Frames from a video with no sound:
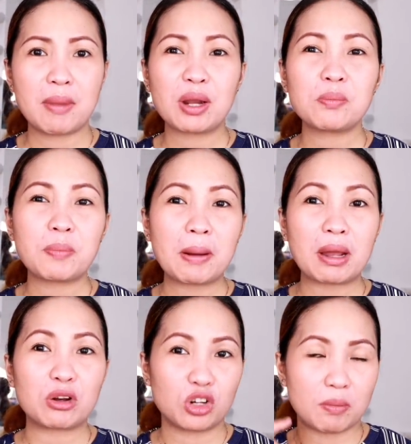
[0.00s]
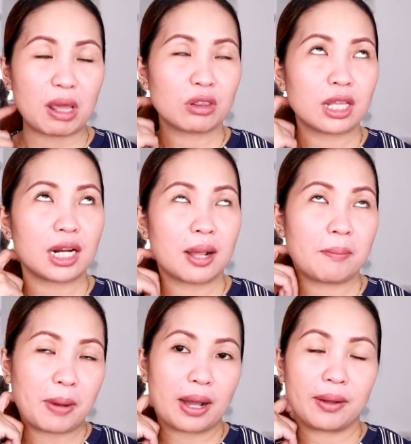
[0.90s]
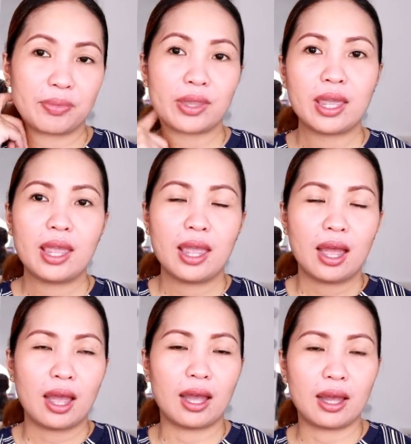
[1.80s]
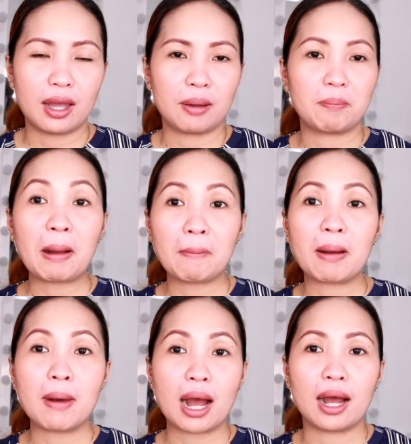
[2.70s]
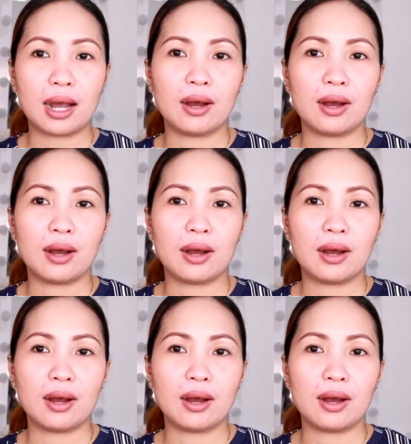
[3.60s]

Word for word: Meron pang ano na, meron talagang pang uh, pangbaba.